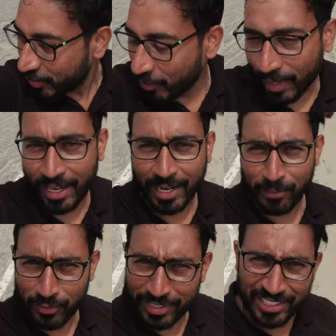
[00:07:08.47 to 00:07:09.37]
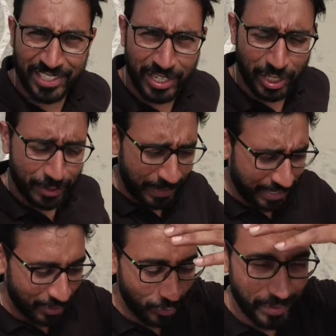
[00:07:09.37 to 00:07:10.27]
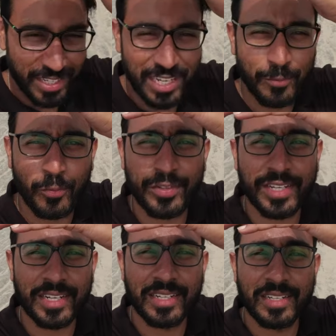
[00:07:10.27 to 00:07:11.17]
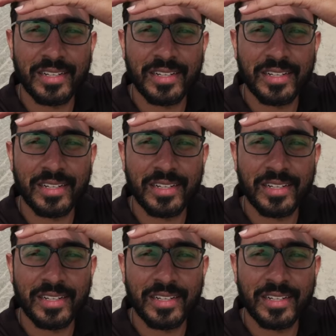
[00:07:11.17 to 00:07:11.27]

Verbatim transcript: तो आ गया पुलिस का सीनियर इंस्पेक्टर जो भी था यहाँ पे ऑफिसर